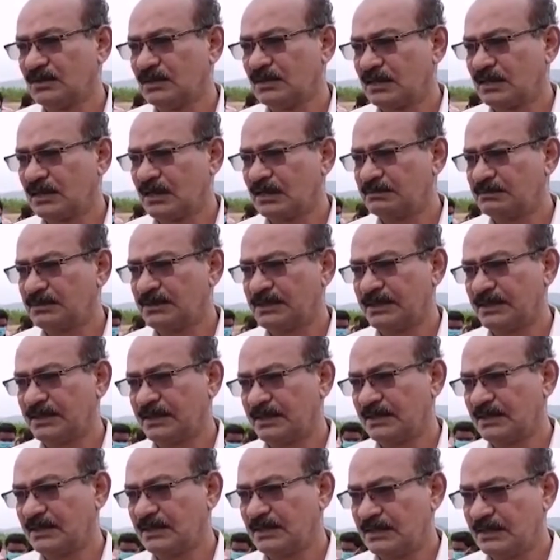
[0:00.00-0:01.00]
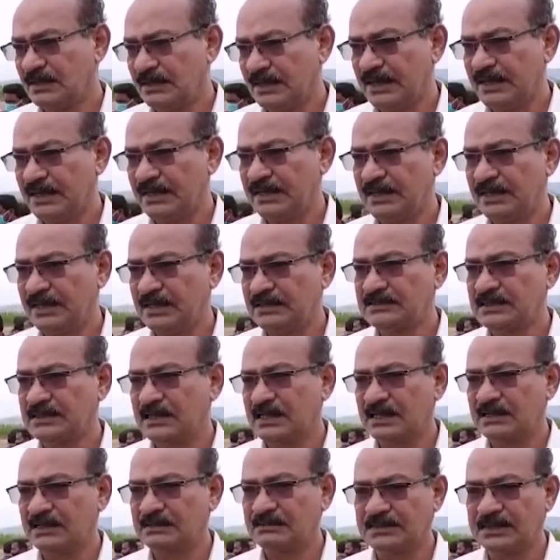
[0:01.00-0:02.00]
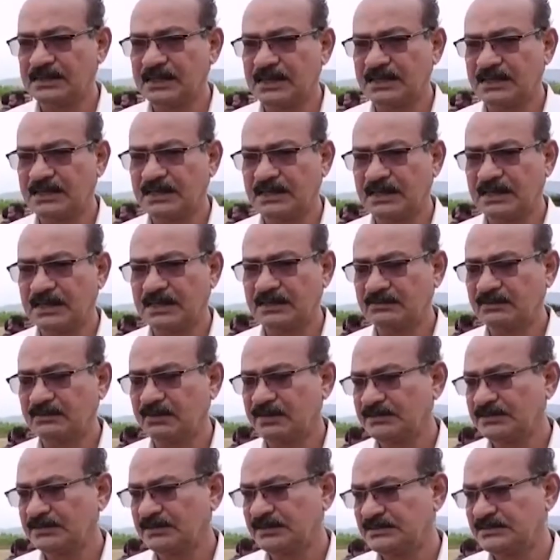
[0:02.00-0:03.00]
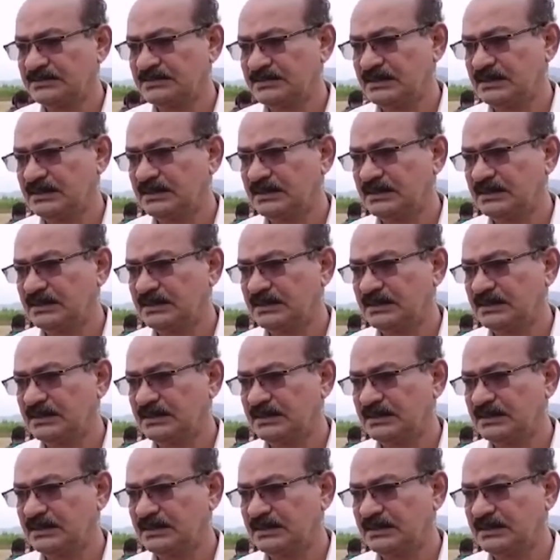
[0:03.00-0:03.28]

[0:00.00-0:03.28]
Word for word: కాబట్టి న్యాయంగా దాన్ని ఎంక్వైరీ చేయించి